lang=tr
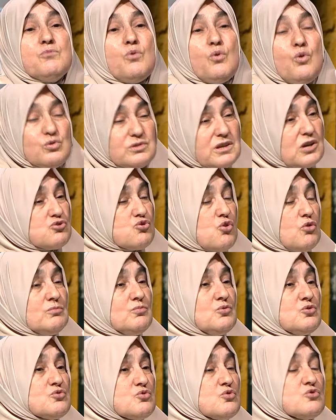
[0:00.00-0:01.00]
O da çok
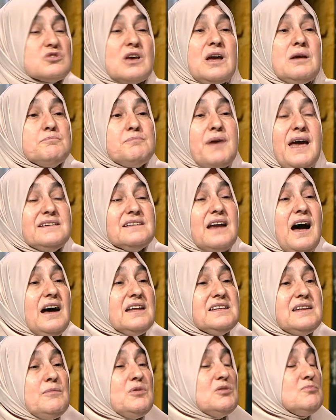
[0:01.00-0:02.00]
mutsuz. Ben
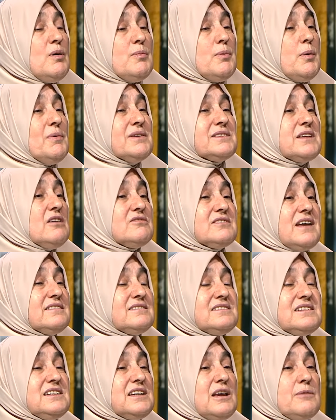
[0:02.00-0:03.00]
annemin babama
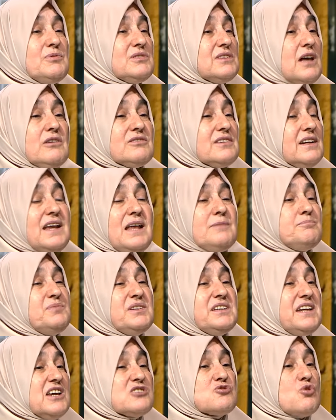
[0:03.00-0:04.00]
davrandığı gibi davranan bir
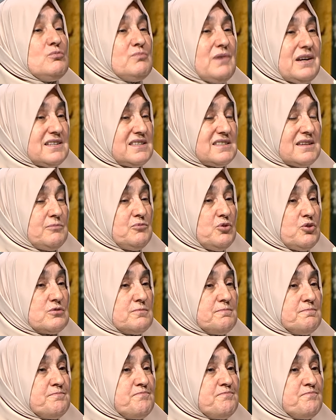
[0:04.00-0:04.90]
eş olmak istemiyorum